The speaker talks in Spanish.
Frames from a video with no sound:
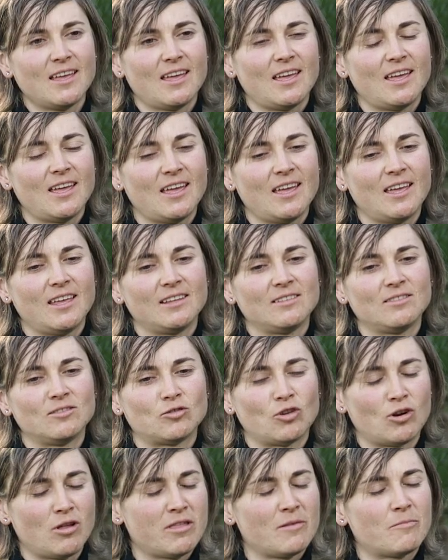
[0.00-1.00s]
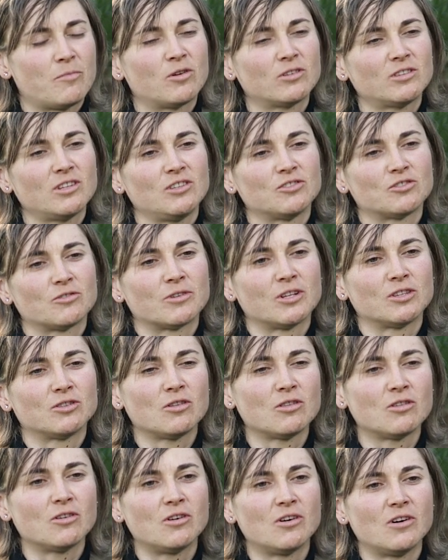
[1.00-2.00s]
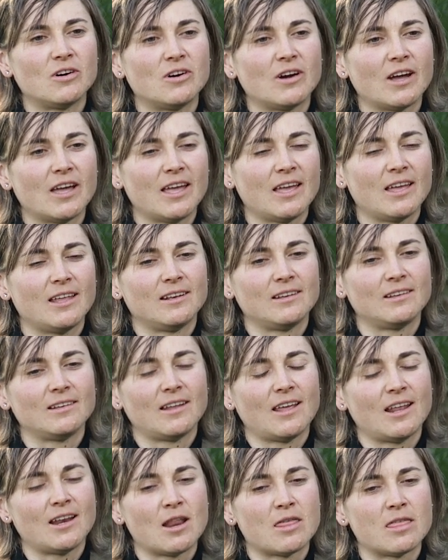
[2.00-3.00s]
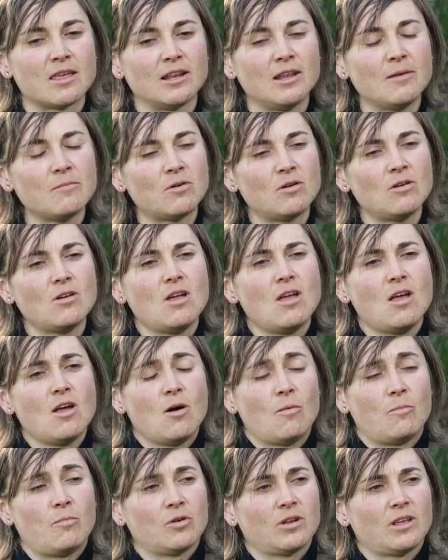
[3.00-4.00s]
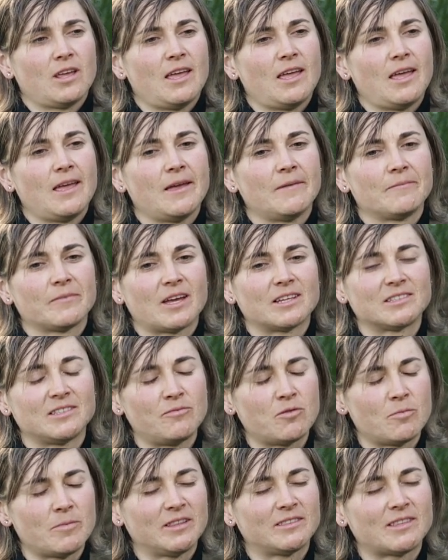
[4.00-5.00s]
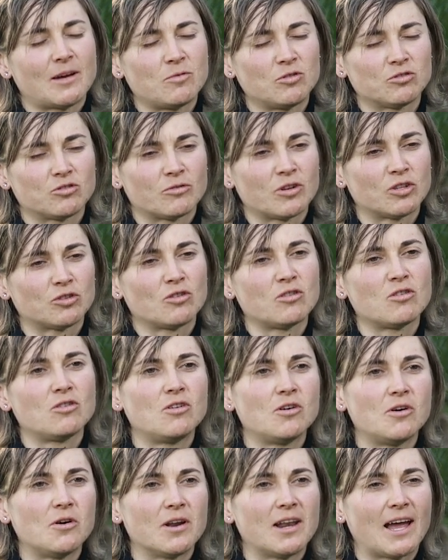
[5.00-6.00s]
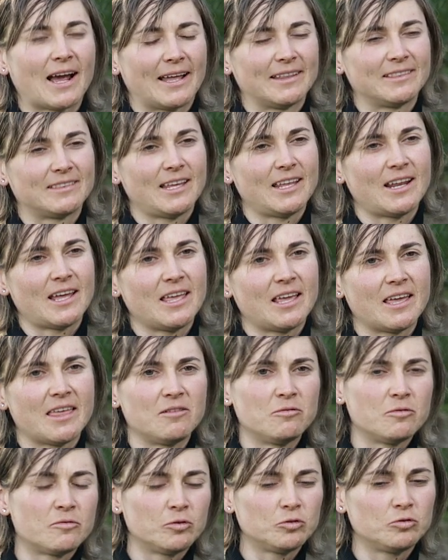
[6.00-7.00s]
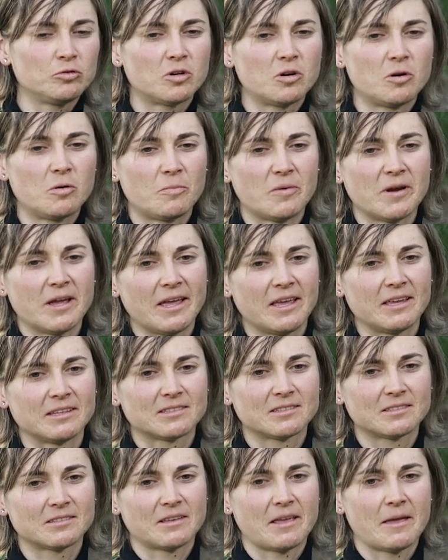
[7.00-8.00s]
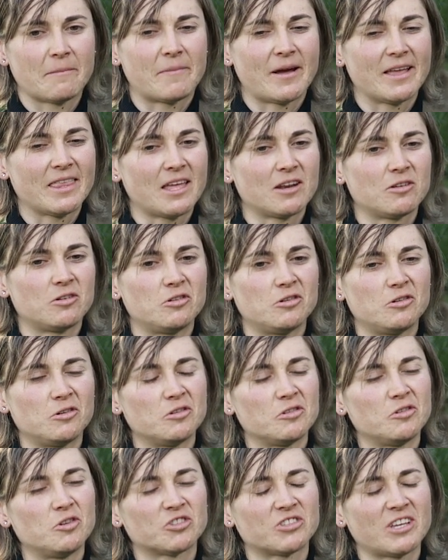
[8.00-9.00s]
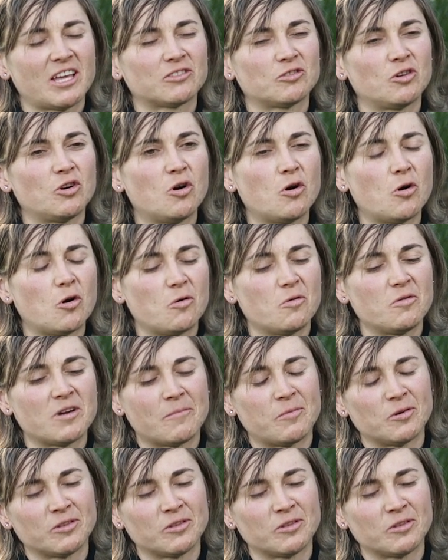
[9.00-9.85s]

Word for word: en todos los deportes y sobre todo en, el ciclismo, porque así fomentamos sobre todo la cantera y que en un futuro pues España no, sea solo una